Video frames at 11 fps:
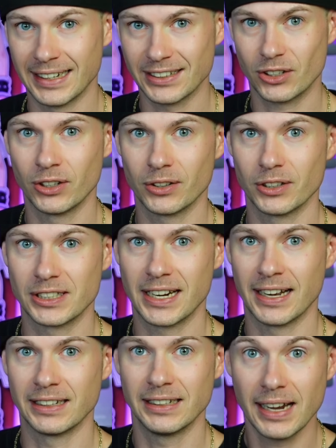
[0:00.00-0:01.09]
Das könnt ihr euch
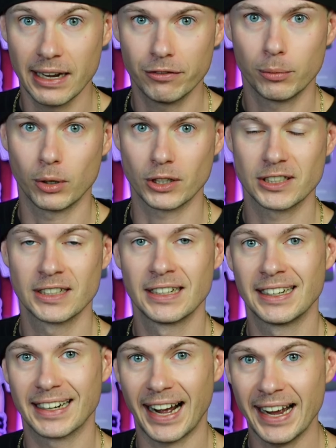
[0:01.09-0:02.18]
gerne in der Infobox
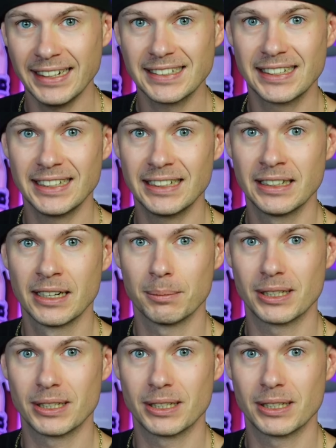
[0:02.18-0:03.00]
reinziehen,